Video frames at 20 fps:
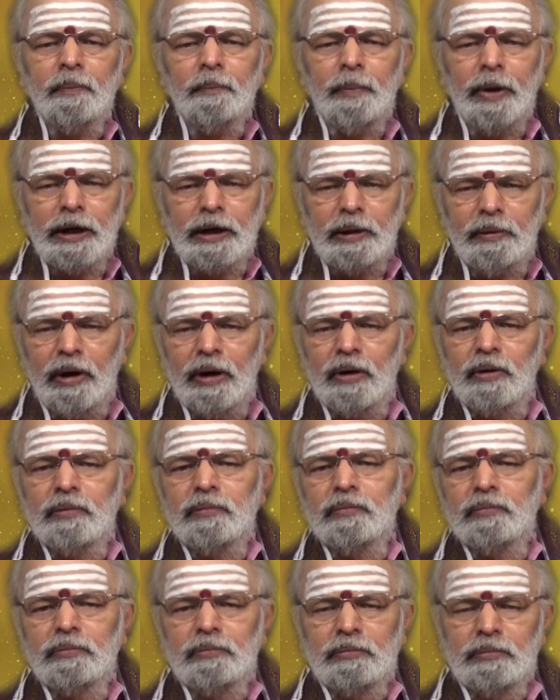బయటవాళ్ళు
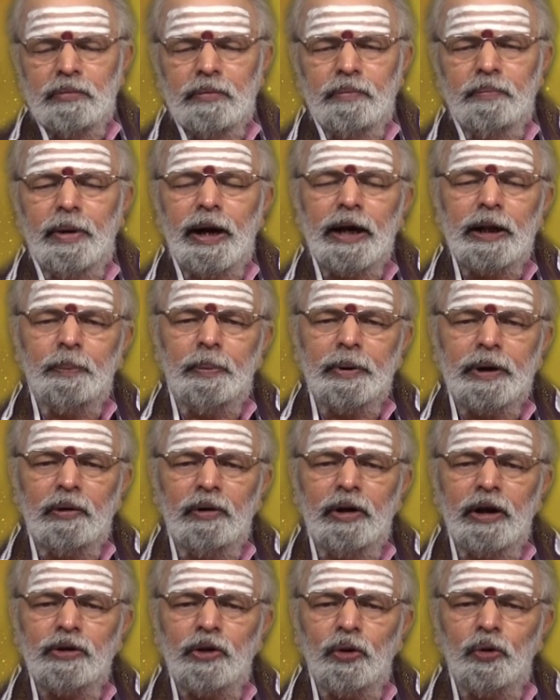
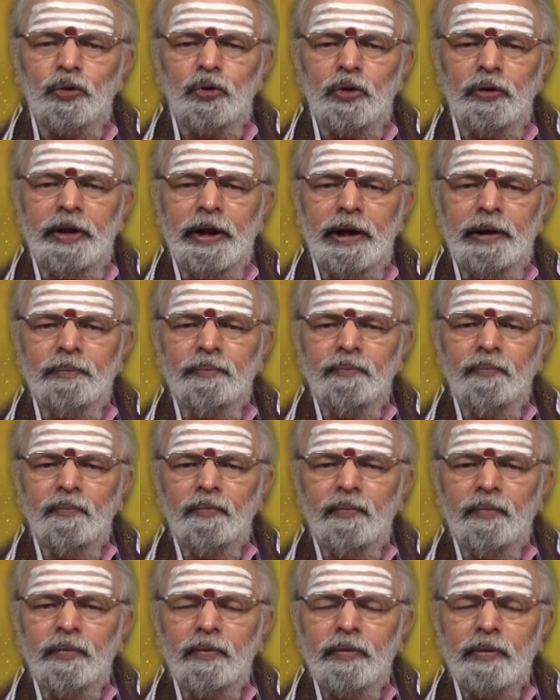బాధపడటం జరుగుతుంది
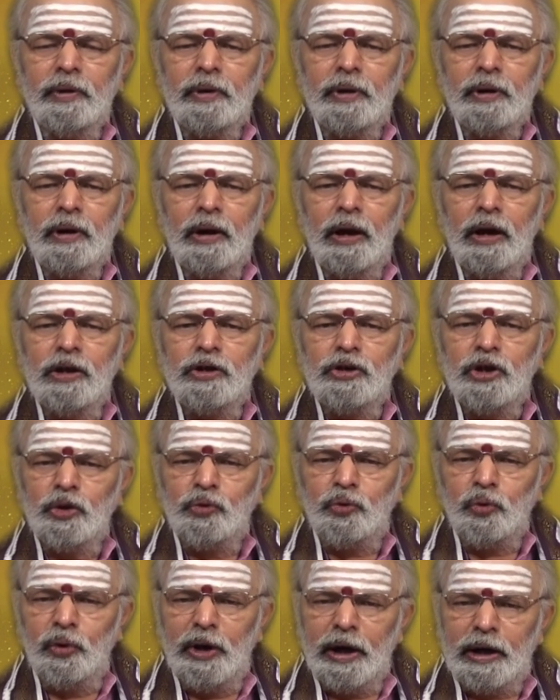
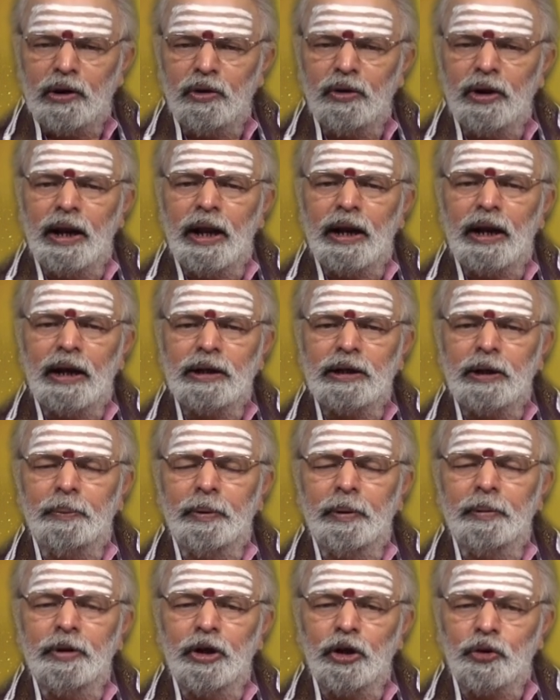శత్రువులు ఎక్కడున్నారా అని చెప్పి
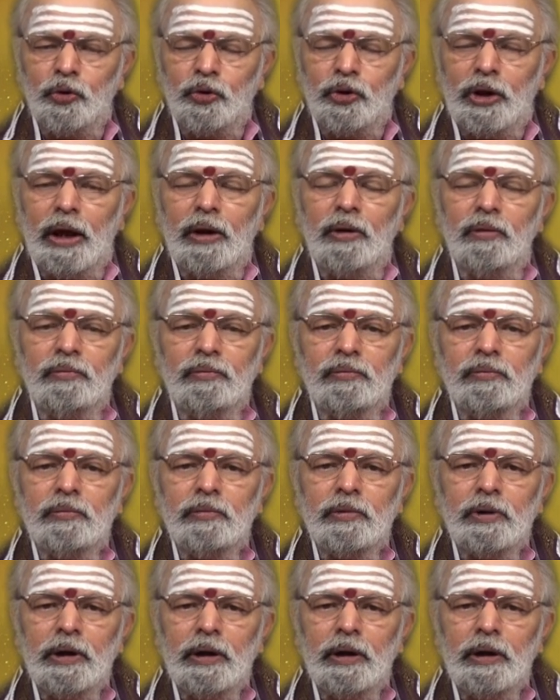మీరు వెతుకుతారు
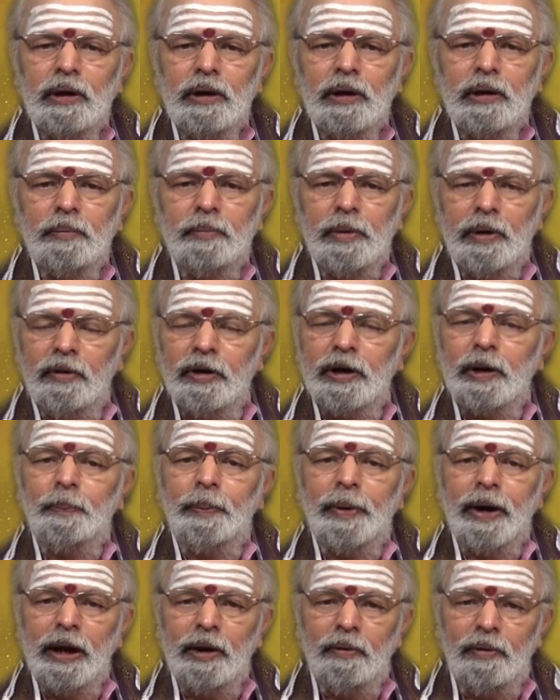మనం అంటే
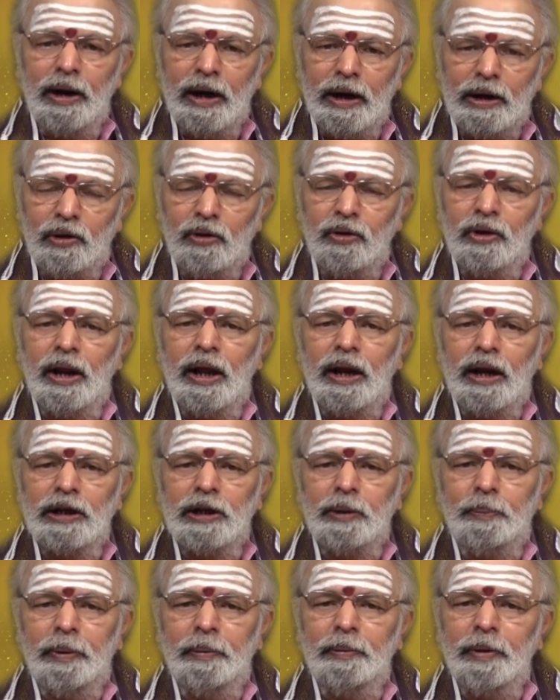పడని వాళ్ళు ఎక్కడున్నారా అని
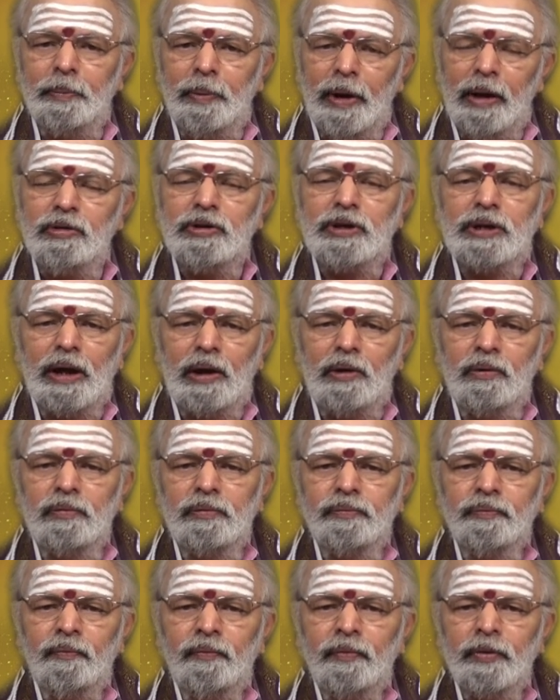చెప్పని మీరు భావిస్తారు
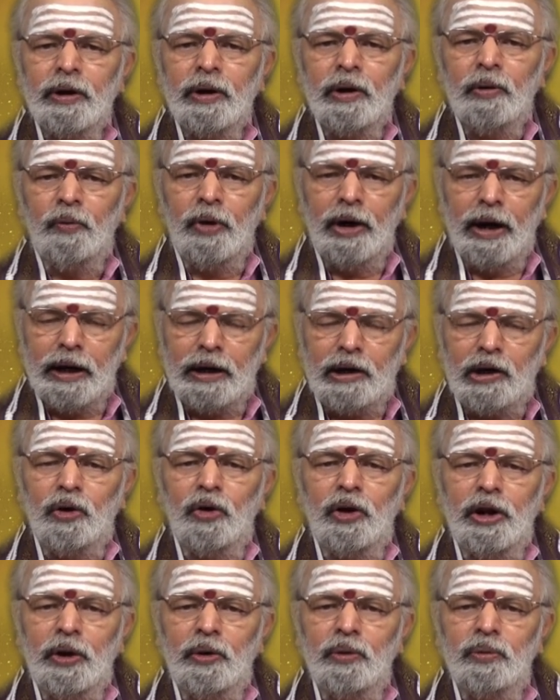వాళ్ళు ఎక్కడో
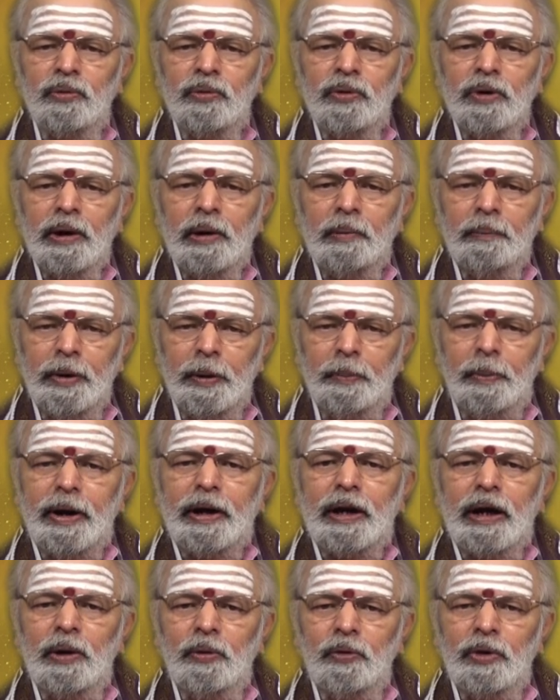లేరు మీ
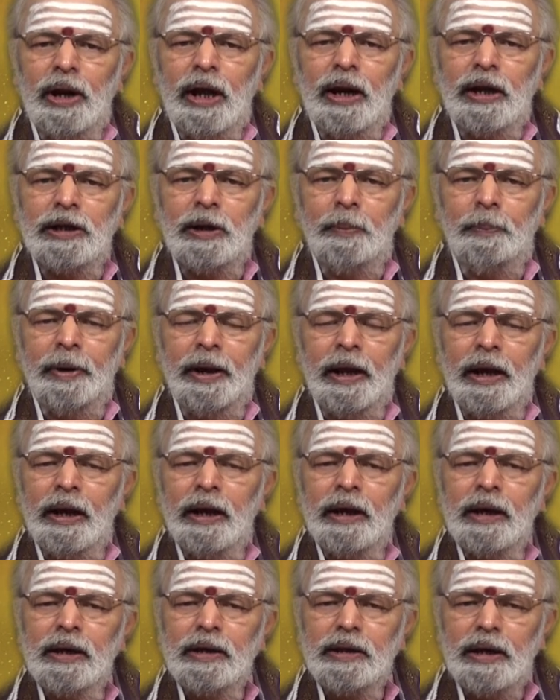పక్కనే ఉన్నారని చెప్పని
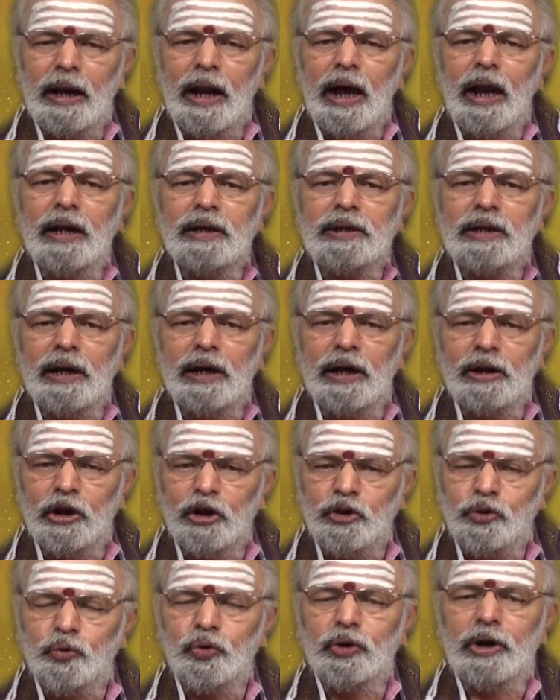చాలా ఆలస్యంగా
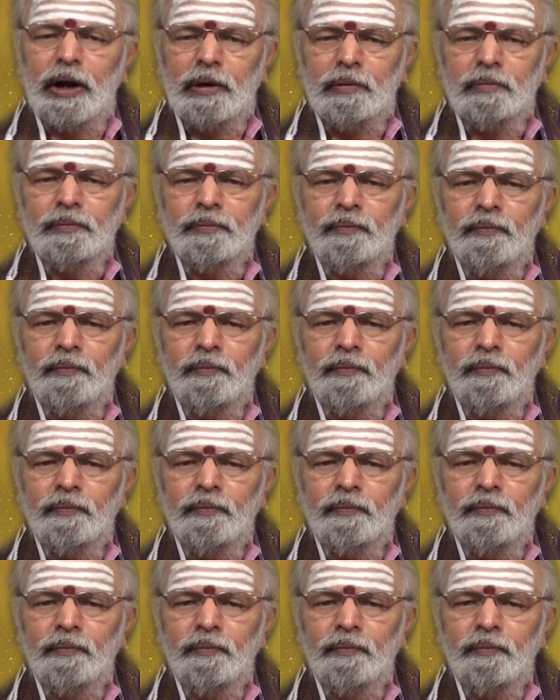తెలుసుకుంటారు